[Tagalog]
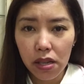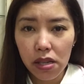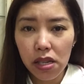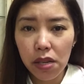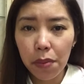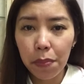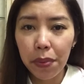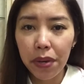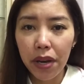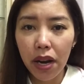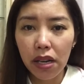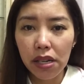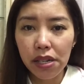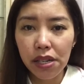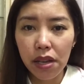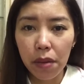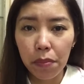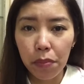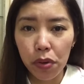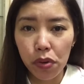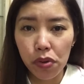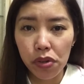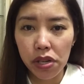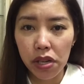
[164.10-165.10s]
CPR
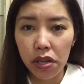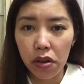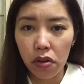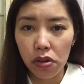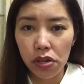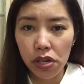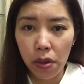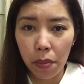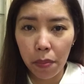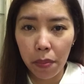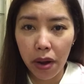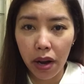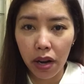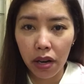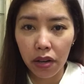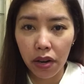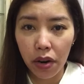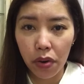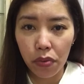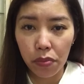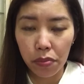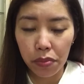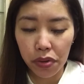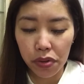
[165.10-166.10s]
sa music or sa
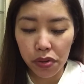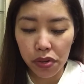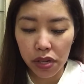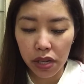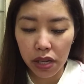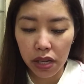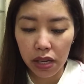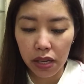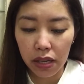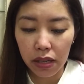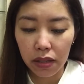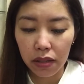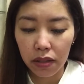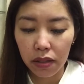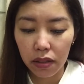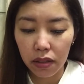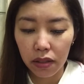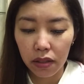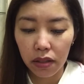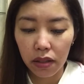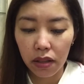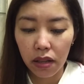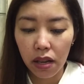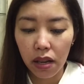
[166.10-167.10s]
background music.
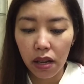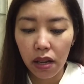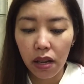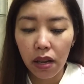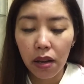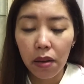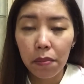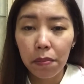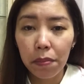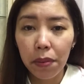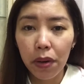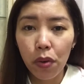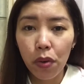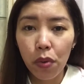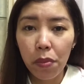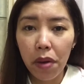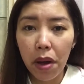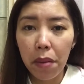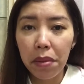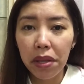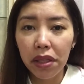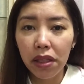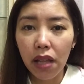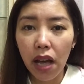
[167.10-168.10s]
Pag
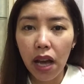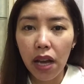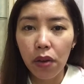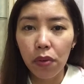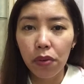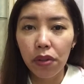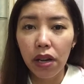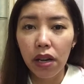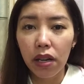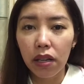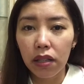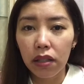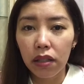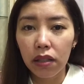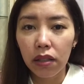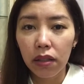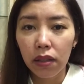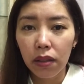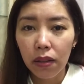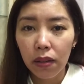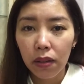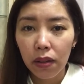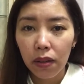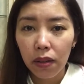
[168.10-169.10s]
gumamit tayo ng
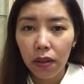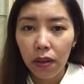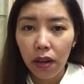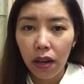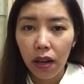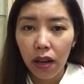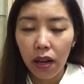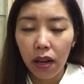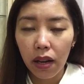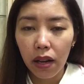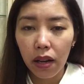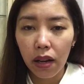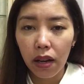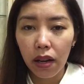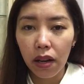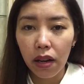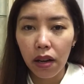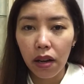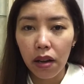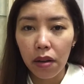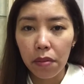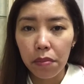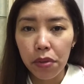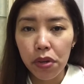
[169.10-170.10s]

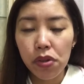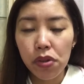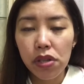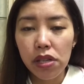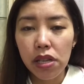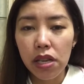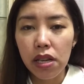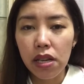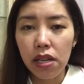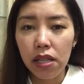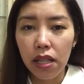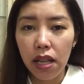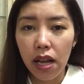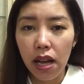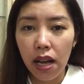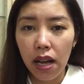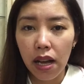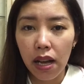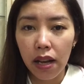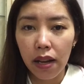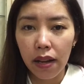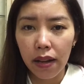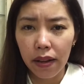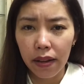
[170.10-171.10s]
uh, music na
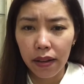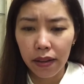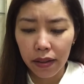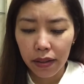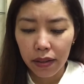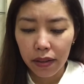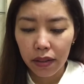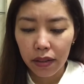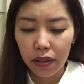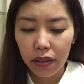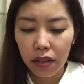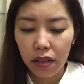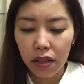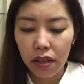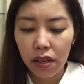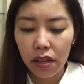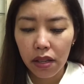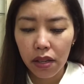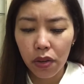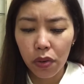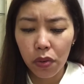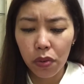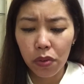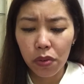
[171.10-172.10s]

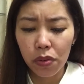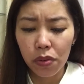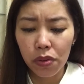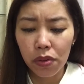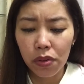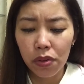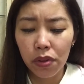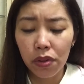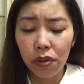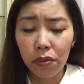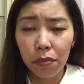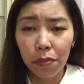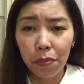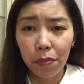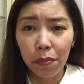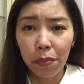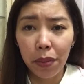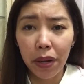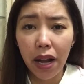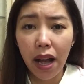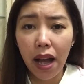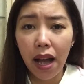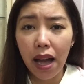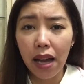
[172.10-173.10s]
yung
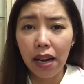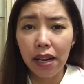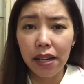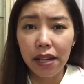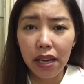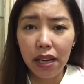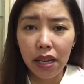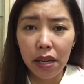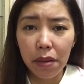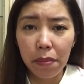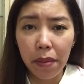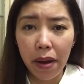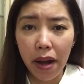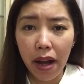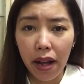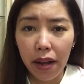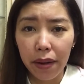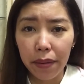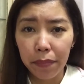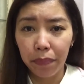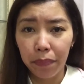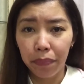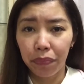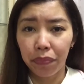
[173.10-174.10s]
pag-aari ng
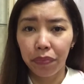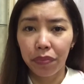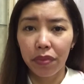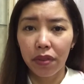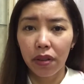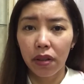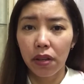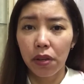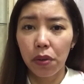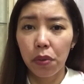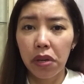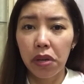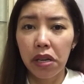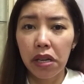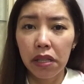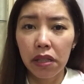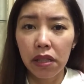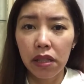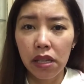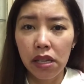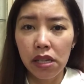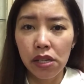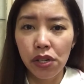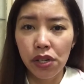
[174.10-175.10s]
iba, yung
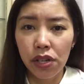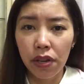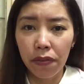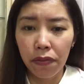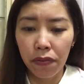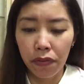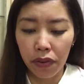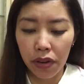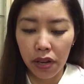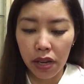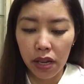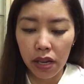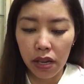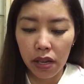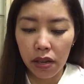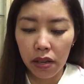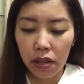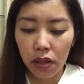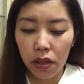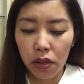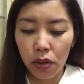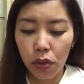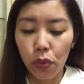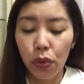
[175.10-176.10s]
hindi siya
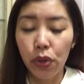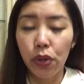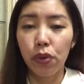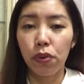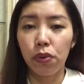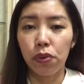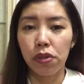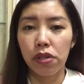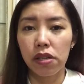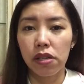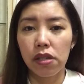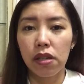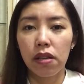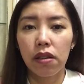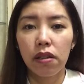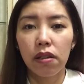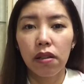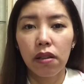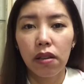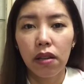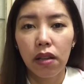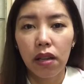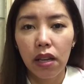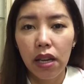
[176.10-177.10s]
free to use,
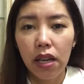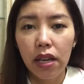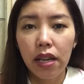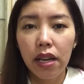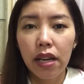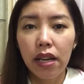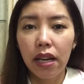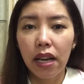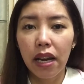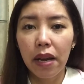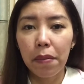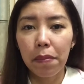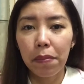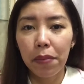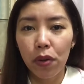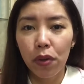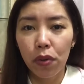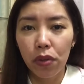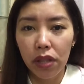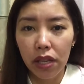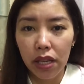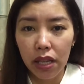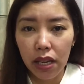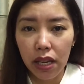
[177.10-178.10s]
ikiklaim,
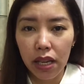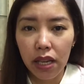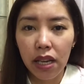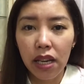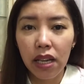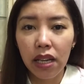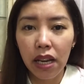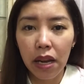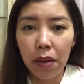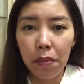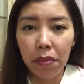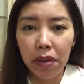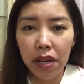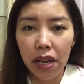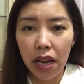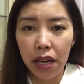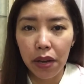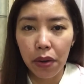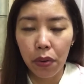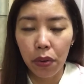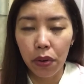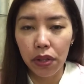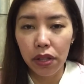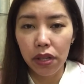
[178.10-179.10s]
yun, ikiklaim
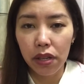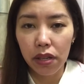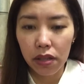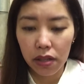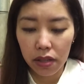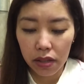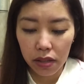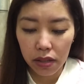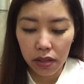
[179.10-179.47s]
nila yon.